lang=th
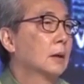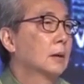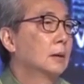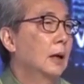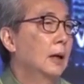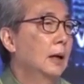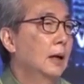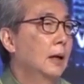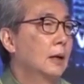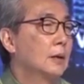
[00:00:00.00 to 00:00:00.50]
ใน
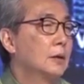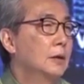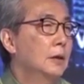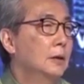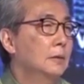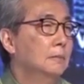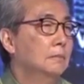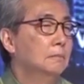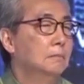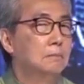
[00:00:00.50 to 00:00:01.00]
อาเซีย
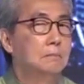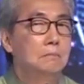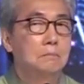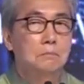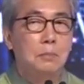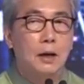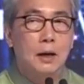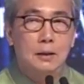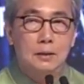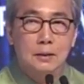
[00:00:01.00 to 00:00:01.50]
น
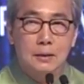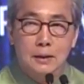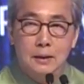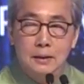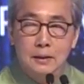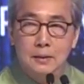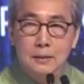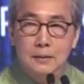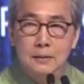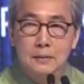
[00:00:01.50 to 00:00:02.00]
ผ่านไท
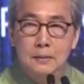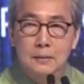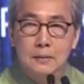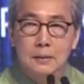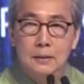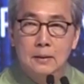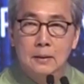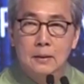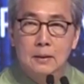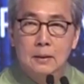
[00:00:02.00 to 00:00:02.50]
ย
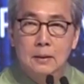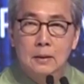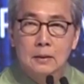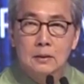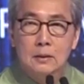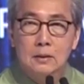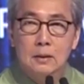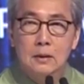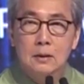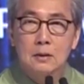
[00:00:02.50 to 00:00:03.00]

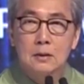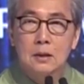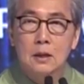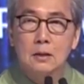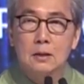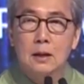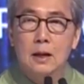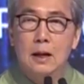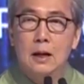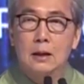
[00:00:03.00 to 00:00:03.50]
ฉะนั้นเส้น
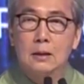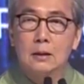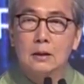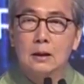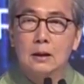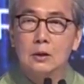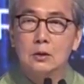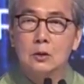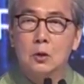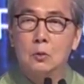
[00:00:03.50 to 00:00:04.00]
ทางทั้ง
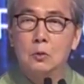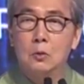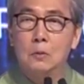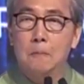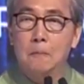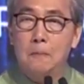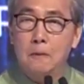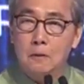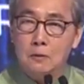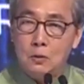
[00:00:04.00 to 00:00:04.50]
ลายชง
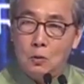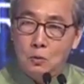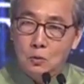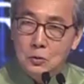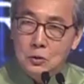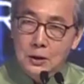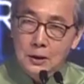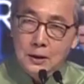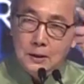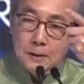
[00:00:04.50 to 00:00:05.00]
ชง
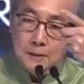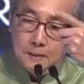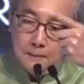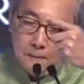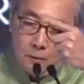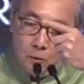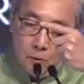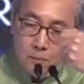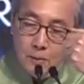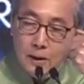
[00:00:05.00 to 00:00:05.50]
ชิ่ง
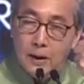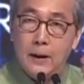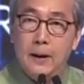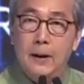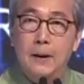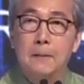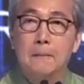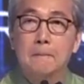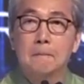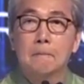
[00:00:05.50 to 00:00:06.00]
ลงมา
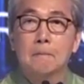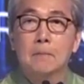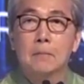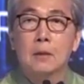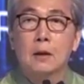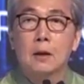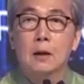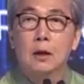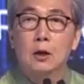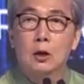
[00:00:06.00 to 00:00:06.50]

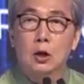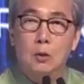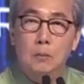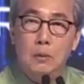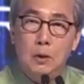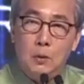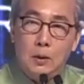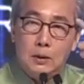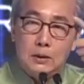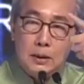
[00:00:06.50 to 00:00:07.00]
แล้วก็
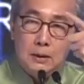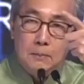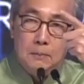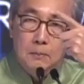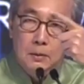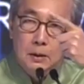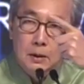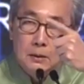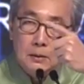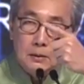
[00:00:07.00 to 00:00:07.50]
ไม่ว่าทาง
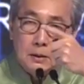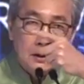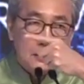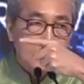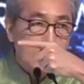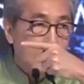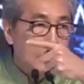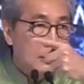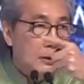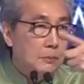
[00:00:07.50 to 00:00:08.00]
เมือง
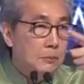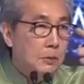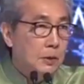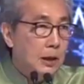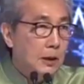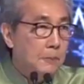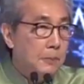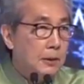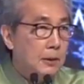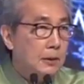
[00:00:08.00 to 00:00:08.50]
ต่างๆ ที่มี
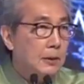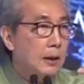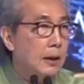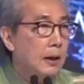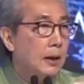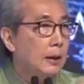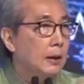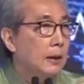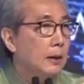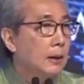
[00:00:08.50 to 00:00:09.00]
การพัฒนา
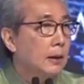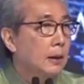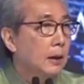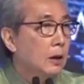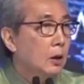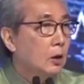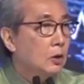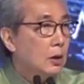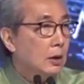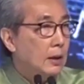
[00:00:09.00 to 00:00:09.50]

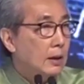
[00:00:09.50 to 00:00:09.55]
ก็จะ